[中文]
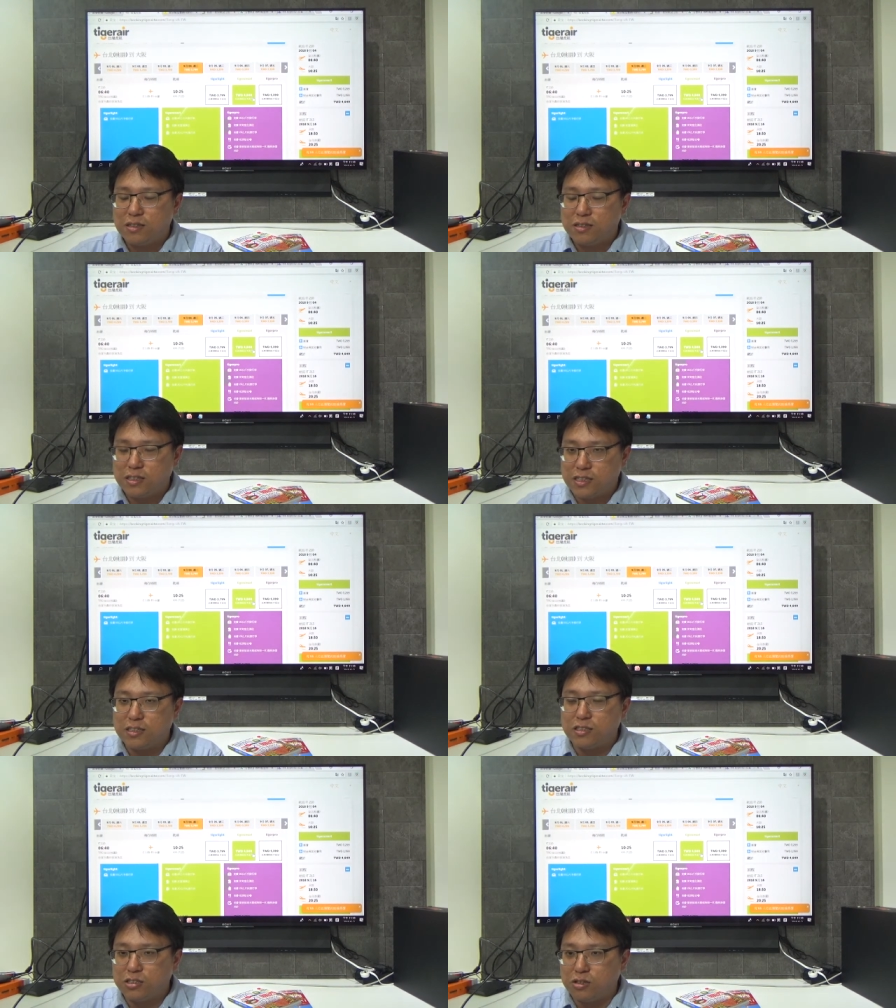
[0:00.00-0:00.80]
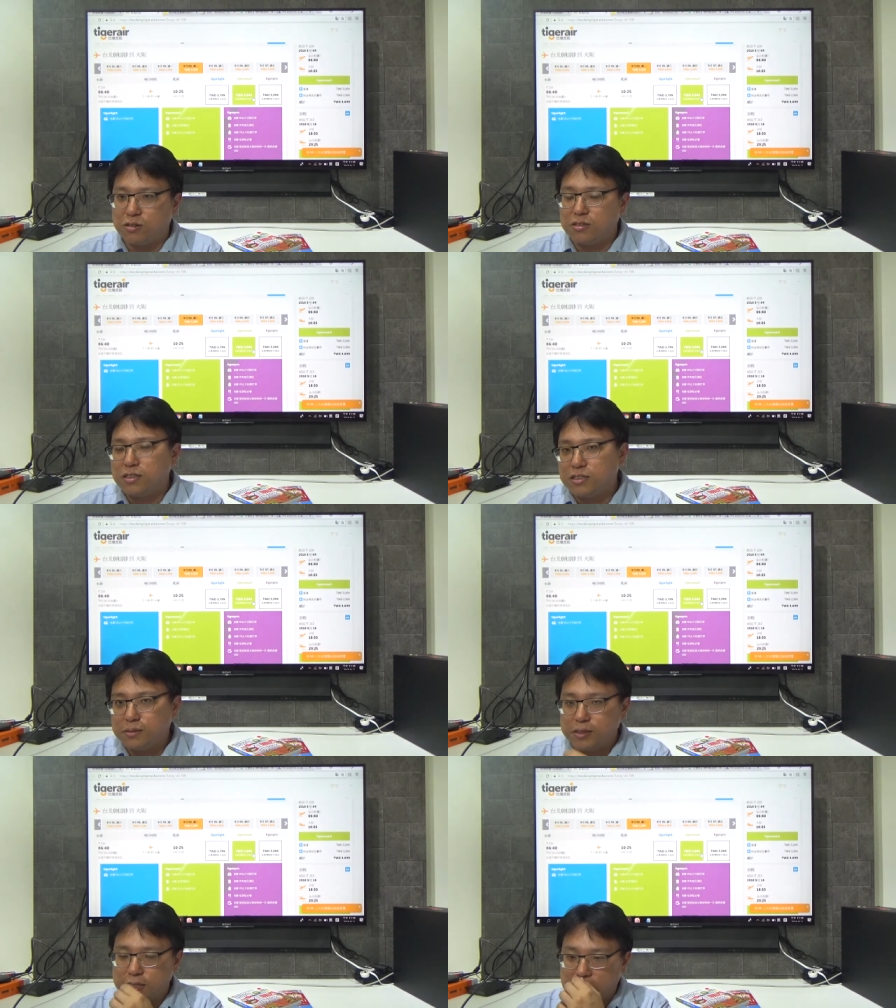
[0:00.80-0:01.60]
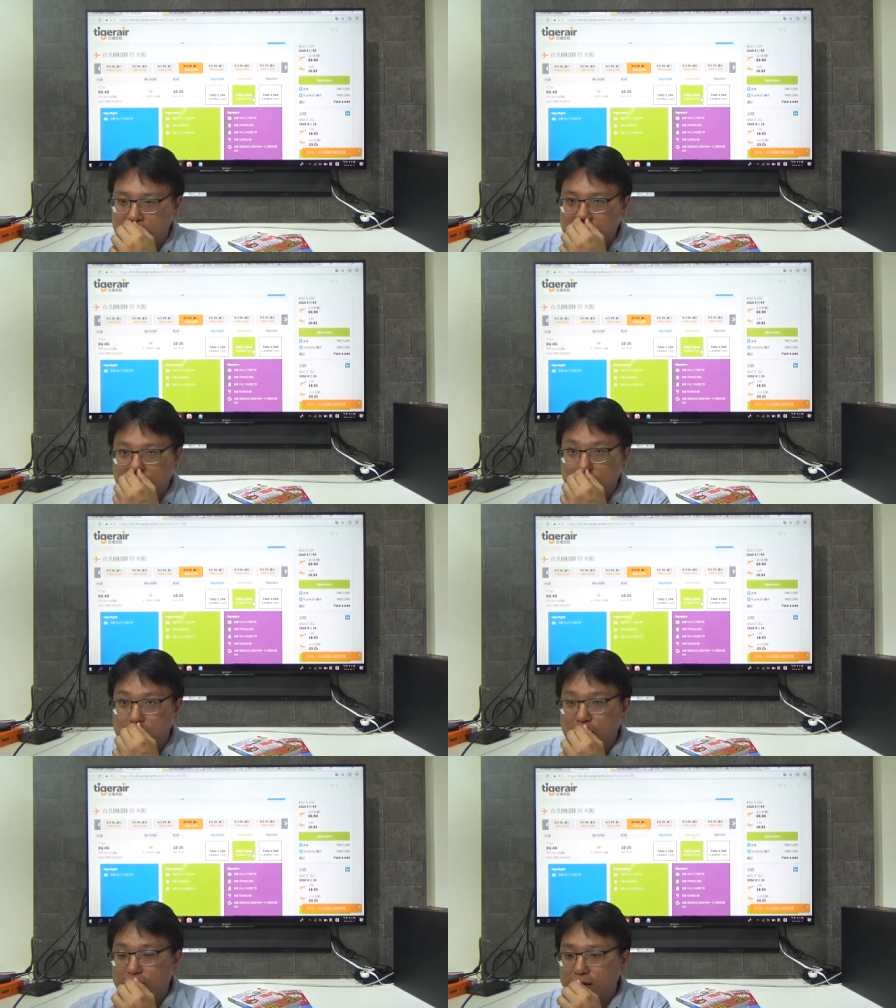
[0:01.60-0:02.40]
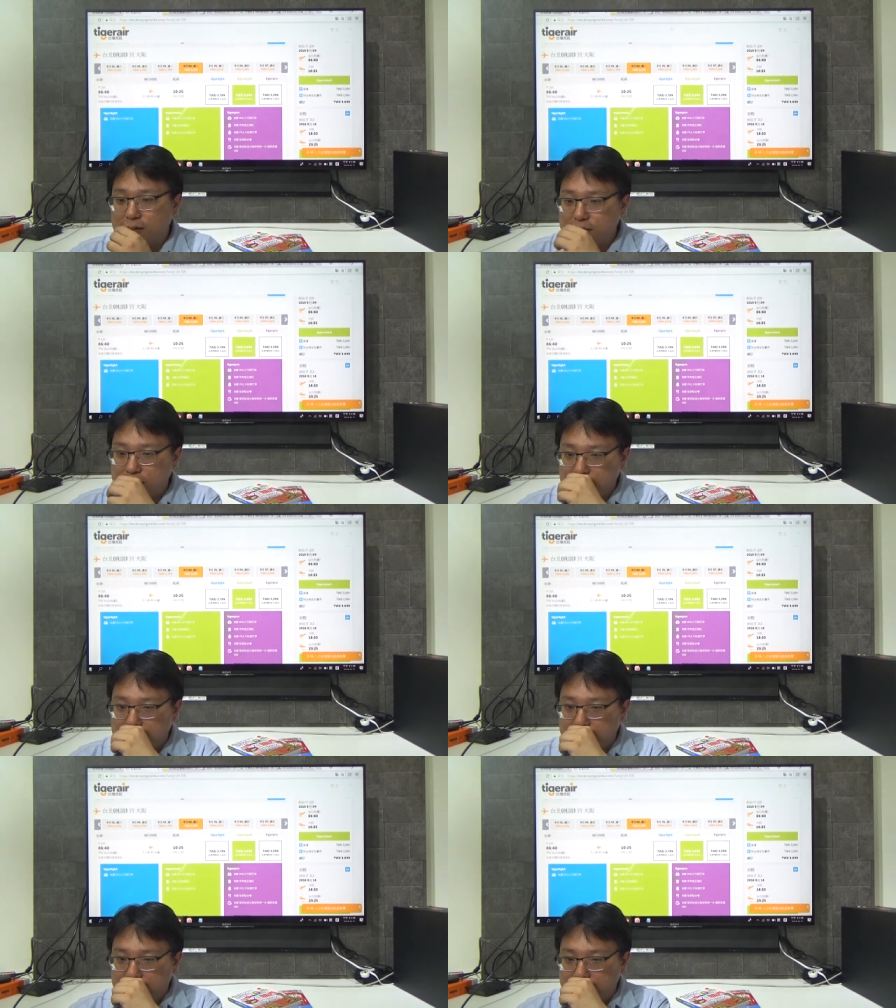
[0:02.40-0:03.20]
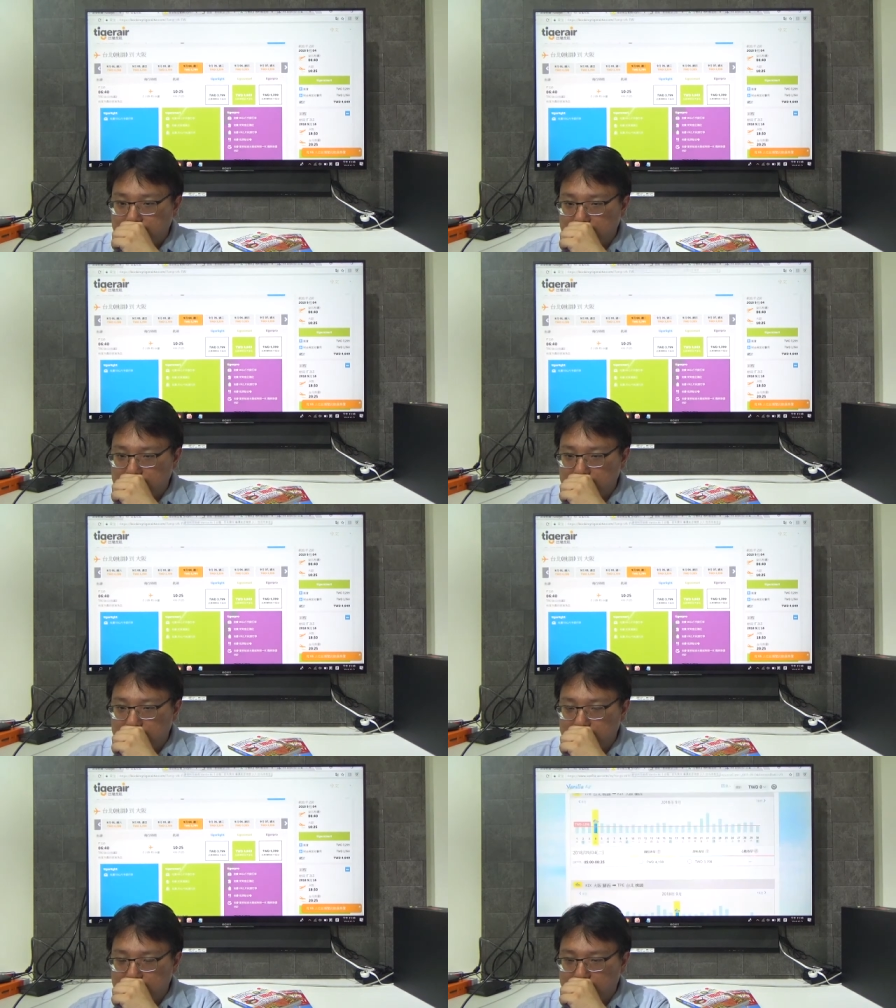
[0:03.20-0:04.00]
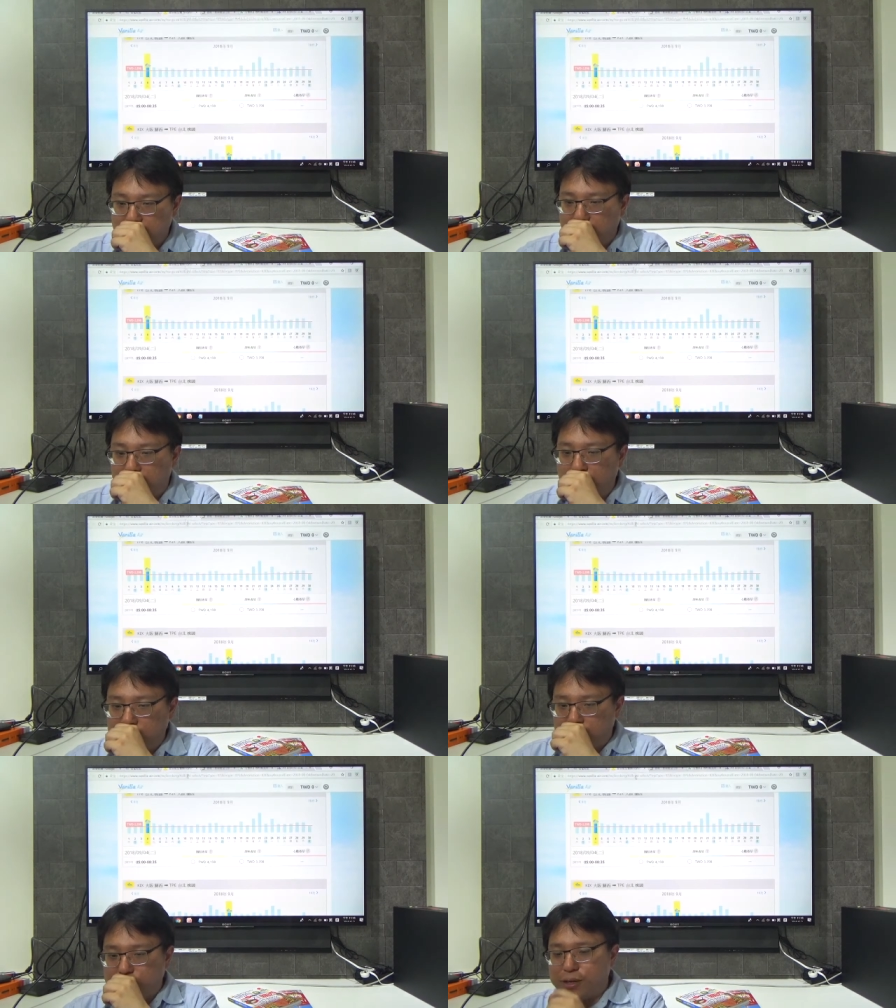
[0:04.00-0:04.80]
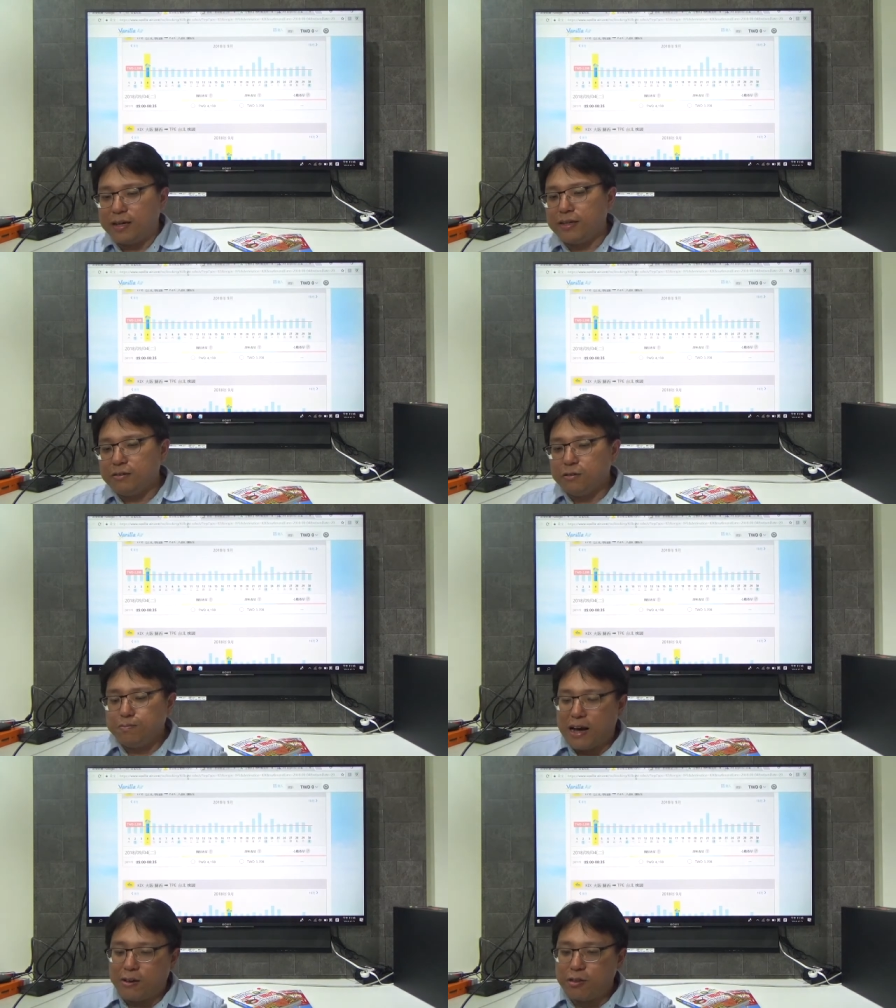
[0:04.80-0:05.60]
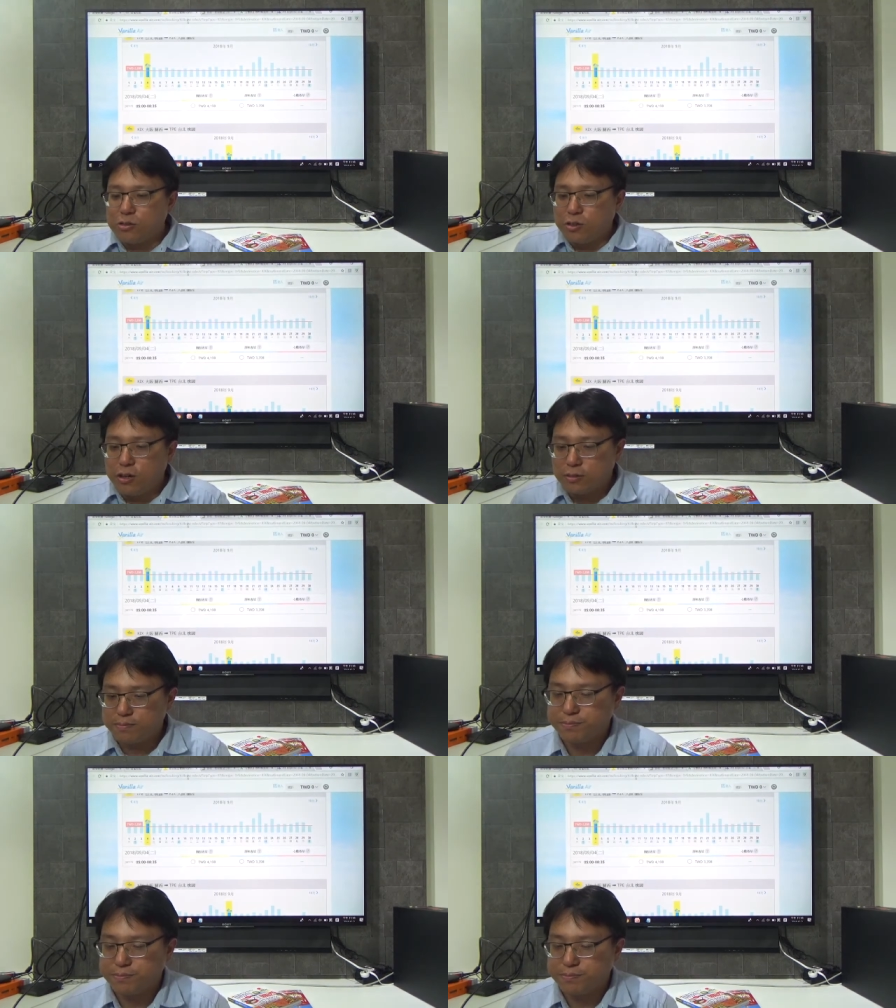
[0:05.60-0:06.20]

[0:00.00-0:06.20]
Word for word: 四九，是不是香草稍微那个？便宜五百元左右，